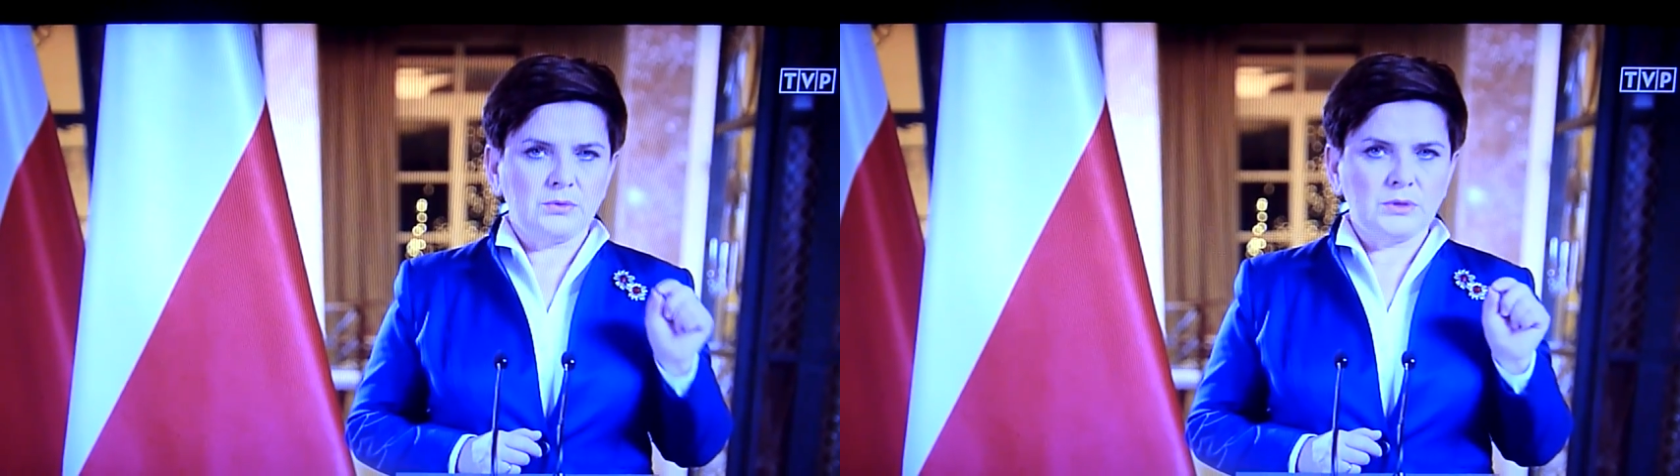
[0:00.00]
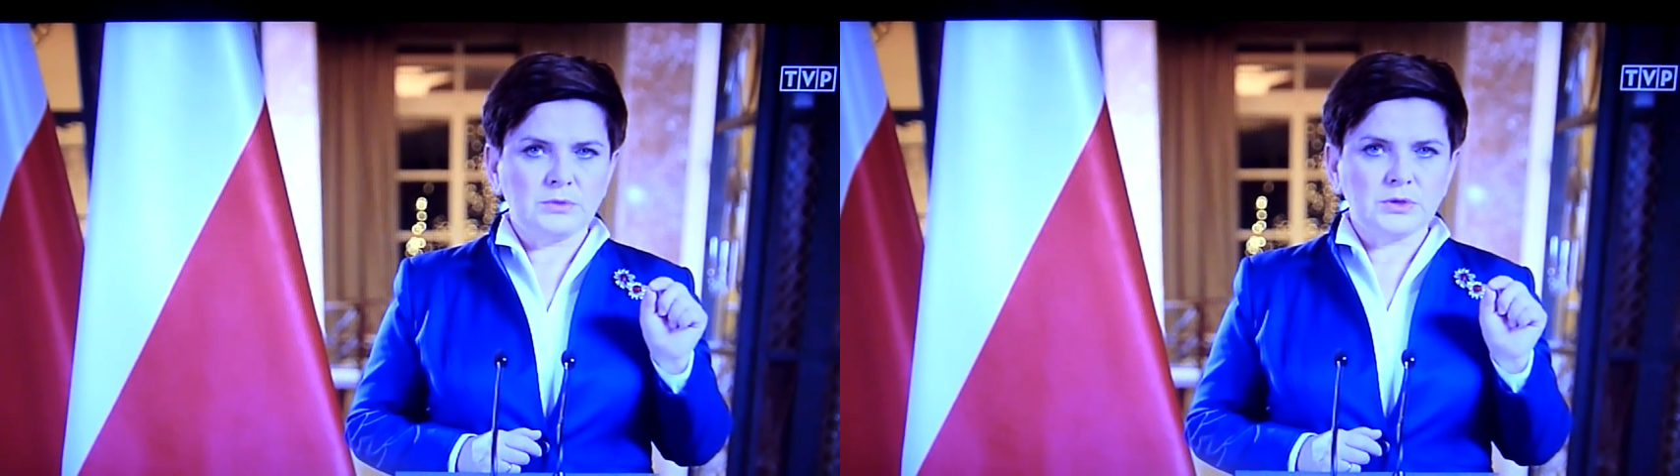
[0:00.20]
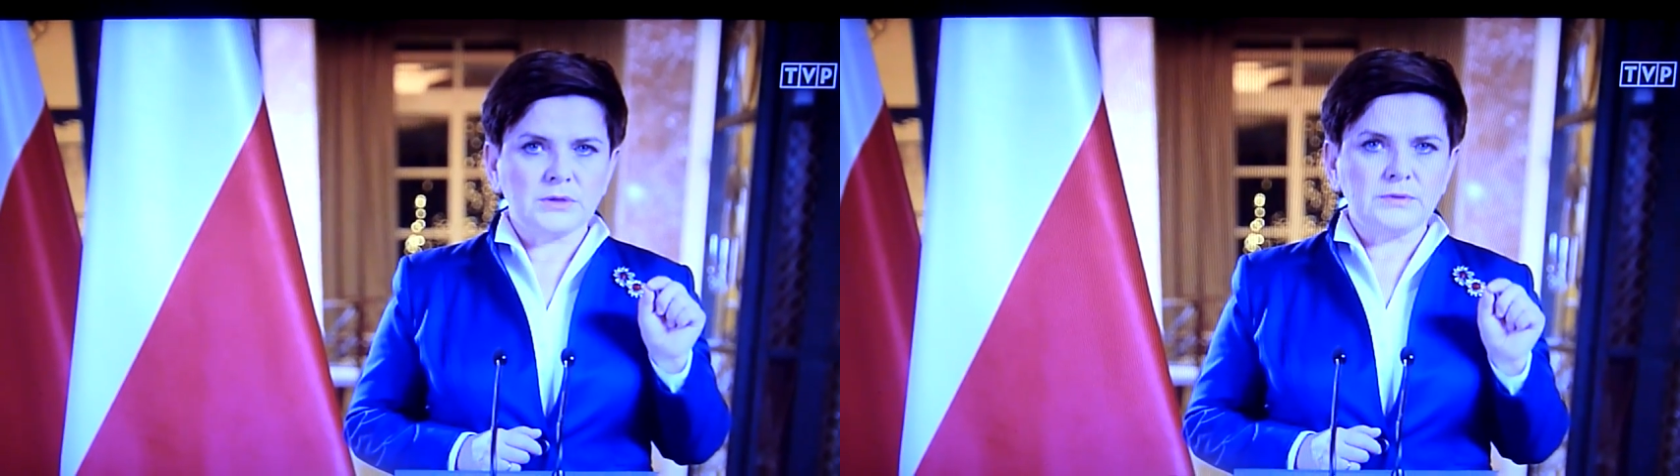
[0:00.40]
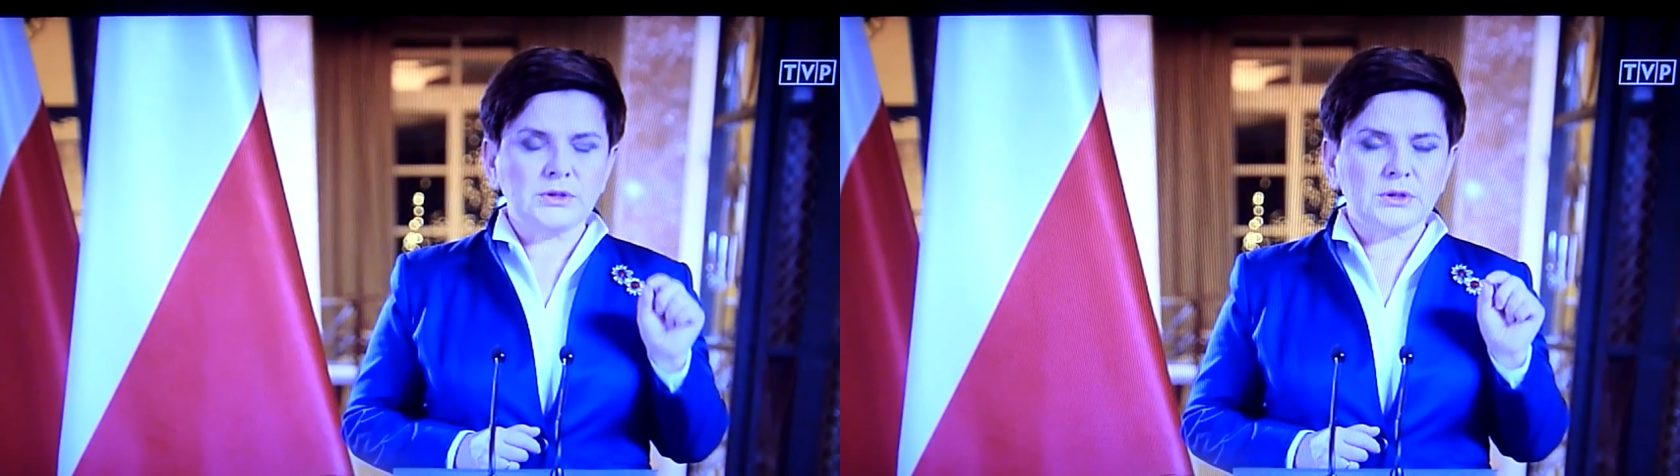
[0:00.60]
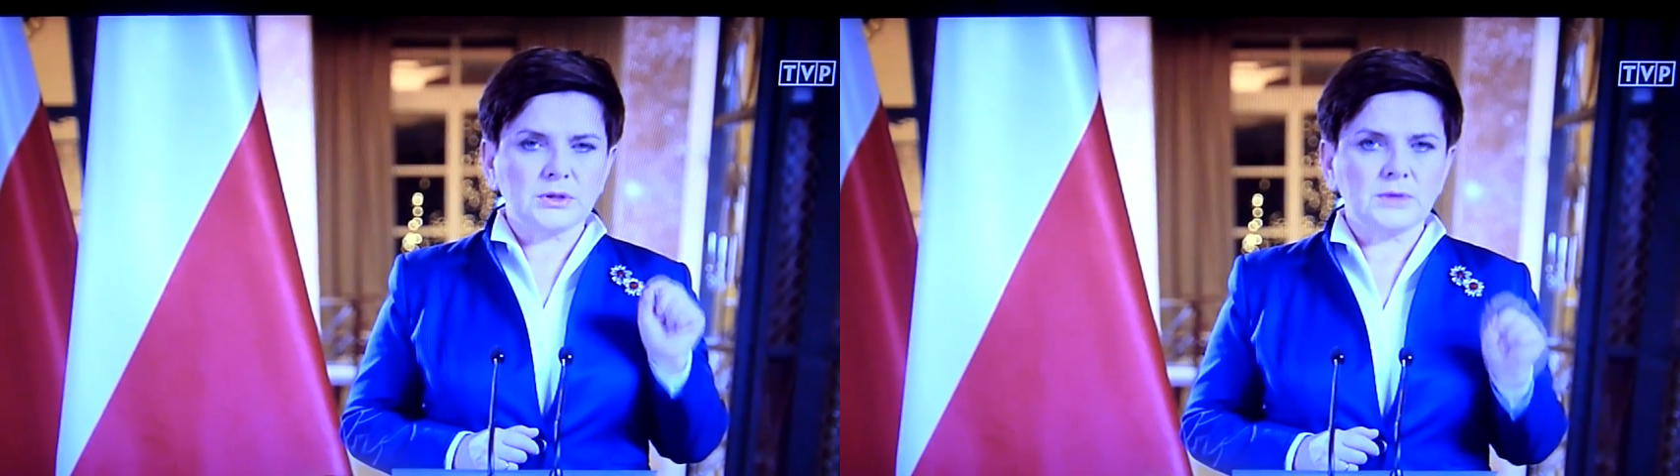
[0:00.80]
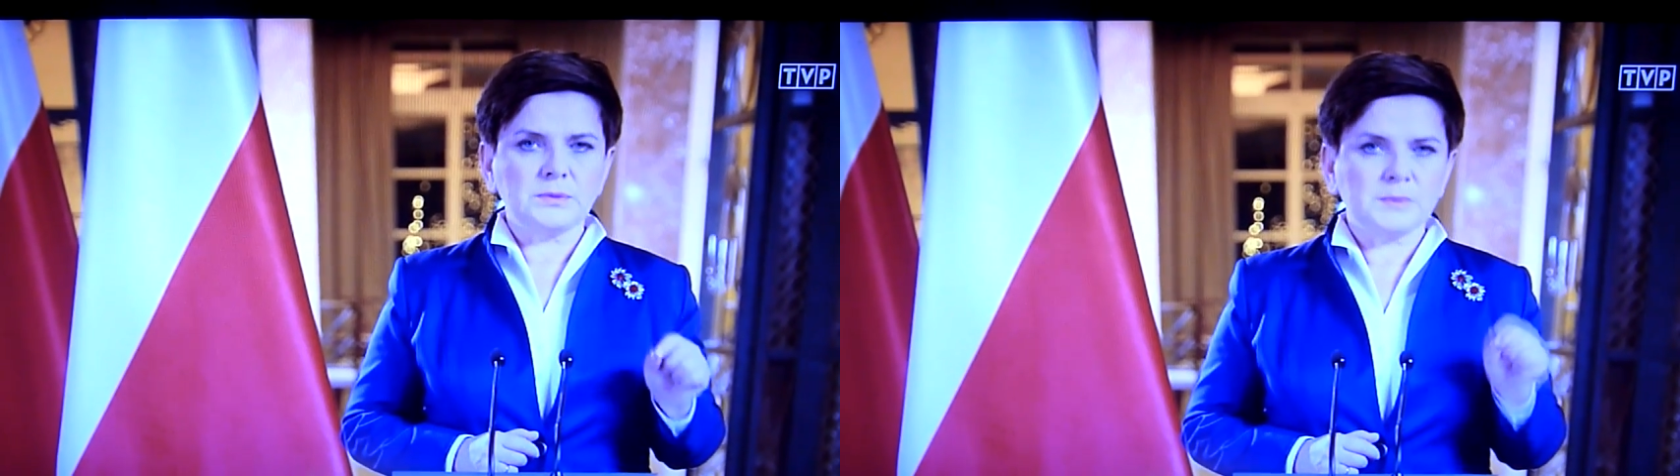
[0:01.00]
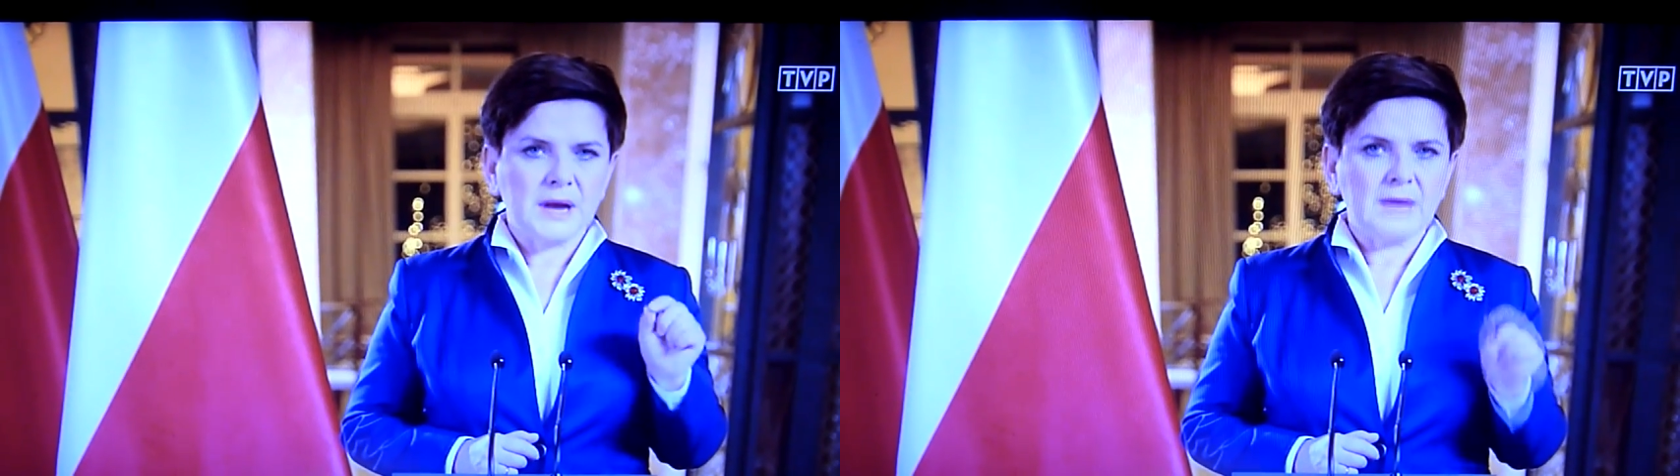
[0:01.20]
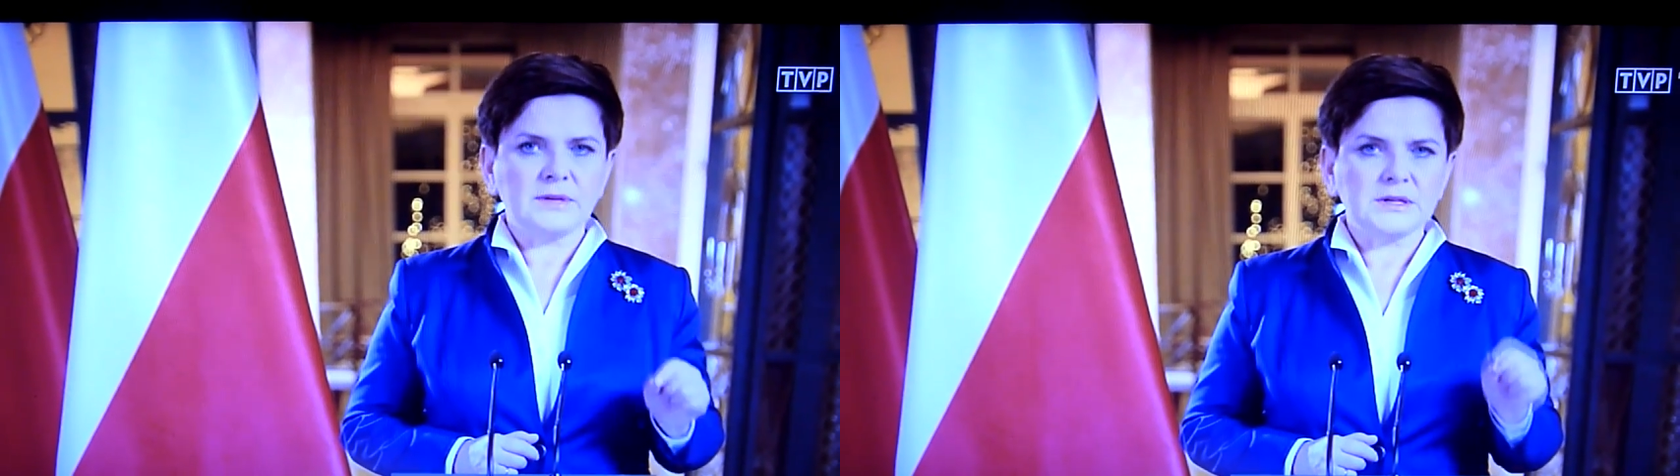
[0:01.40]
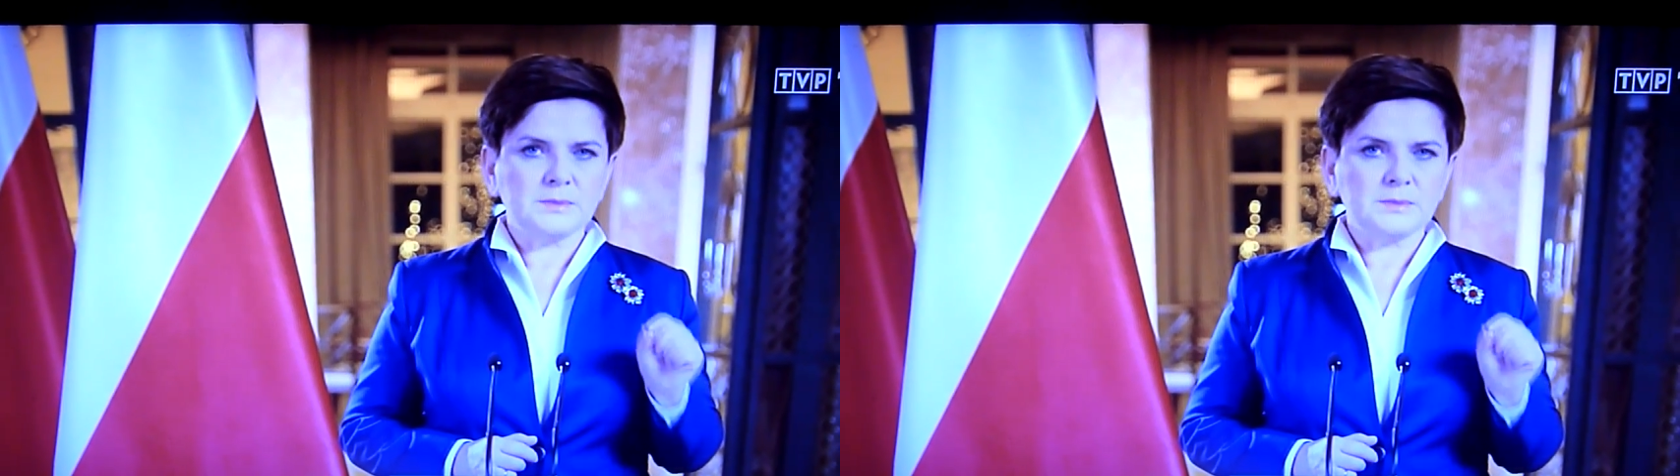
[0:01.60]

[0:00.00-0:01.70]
uniemożliwić rządowi Prawa i